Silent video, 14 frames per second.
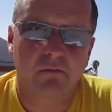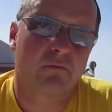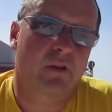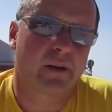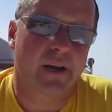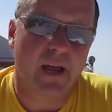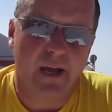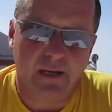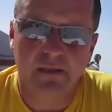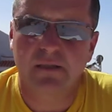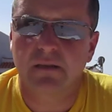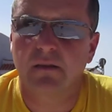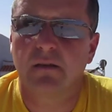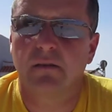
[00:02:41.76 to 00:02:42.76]

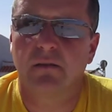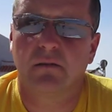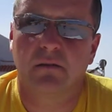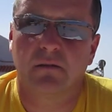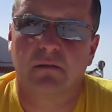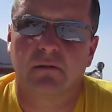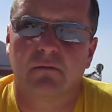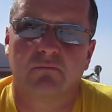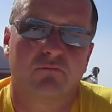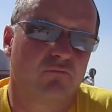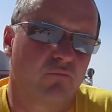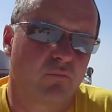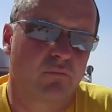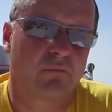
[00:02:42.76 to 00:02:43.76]
reakcji
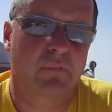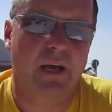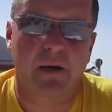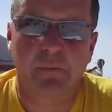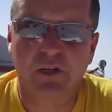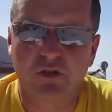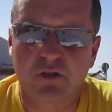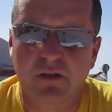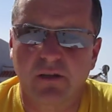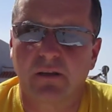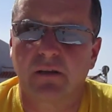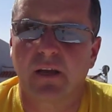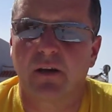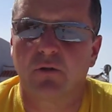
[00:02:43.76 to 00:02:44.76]
e,
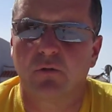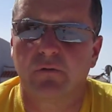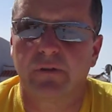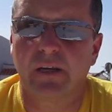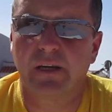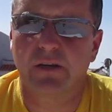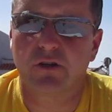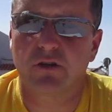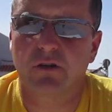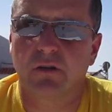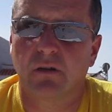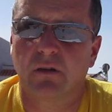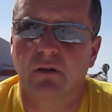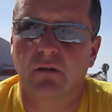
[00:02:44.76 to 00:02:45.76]
karmicznych, jak również
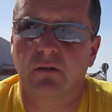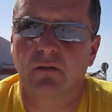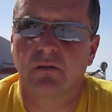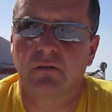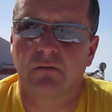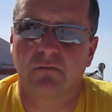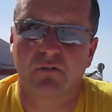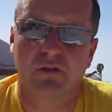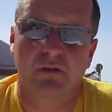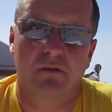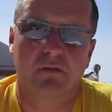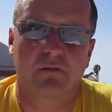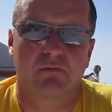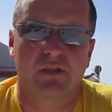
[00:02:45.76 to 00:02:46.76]

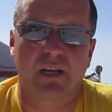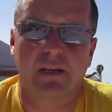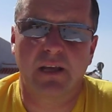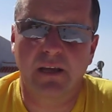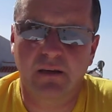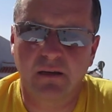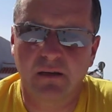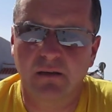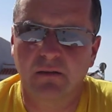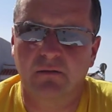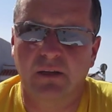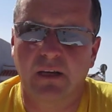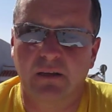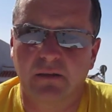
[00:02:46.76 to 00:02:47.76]
z, energii
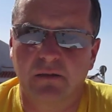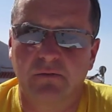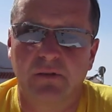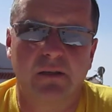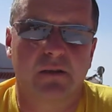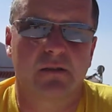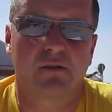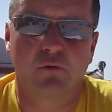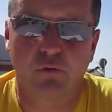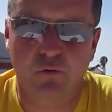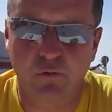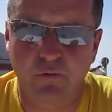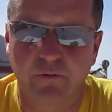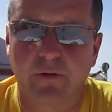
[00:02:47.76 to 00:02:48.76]
negatywnych, z
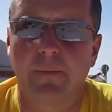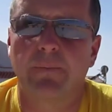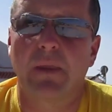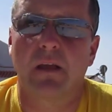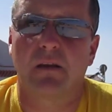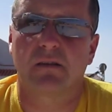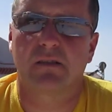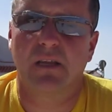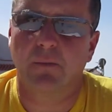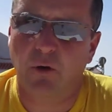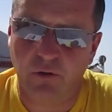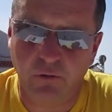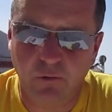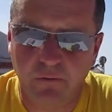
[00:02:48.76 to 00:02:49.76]
duchów, z
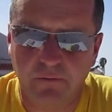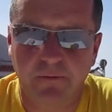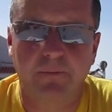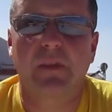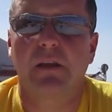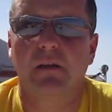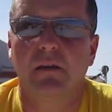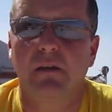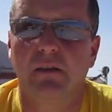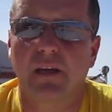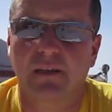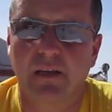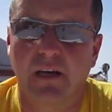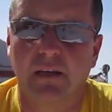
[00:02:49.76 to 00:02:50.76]
demonów
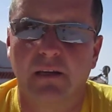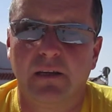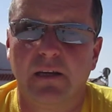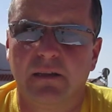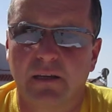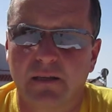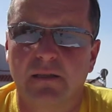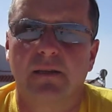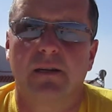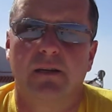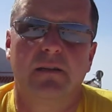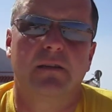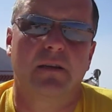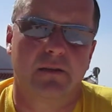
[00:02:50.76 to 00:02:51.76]
itd. Tak itc.
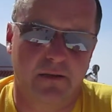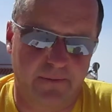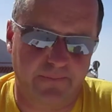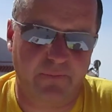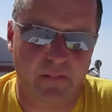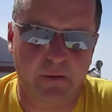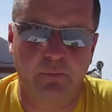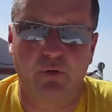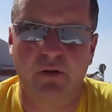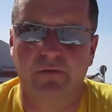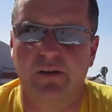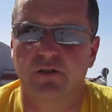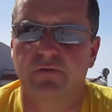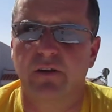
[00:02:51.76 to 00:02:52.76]
itd
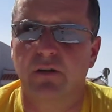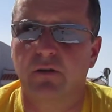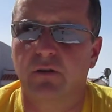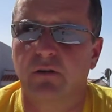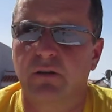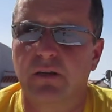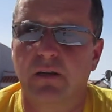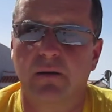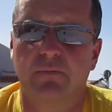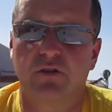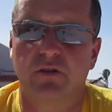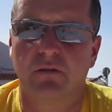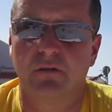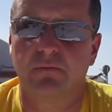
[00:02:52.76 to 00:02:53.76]
ponieważ wielokrotnie
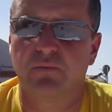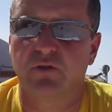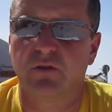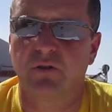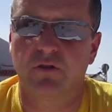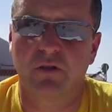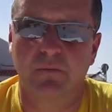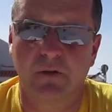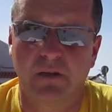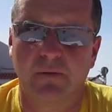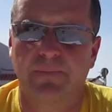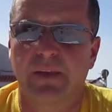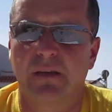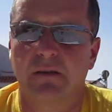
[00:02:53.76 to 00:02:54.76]
przy, przynosimy
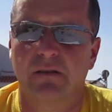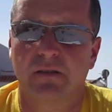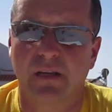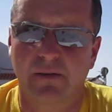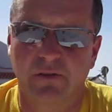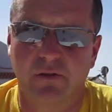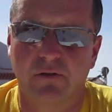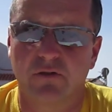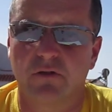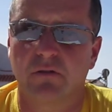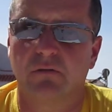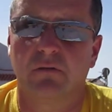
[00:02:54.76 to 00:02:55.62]
y, z zewnątrz,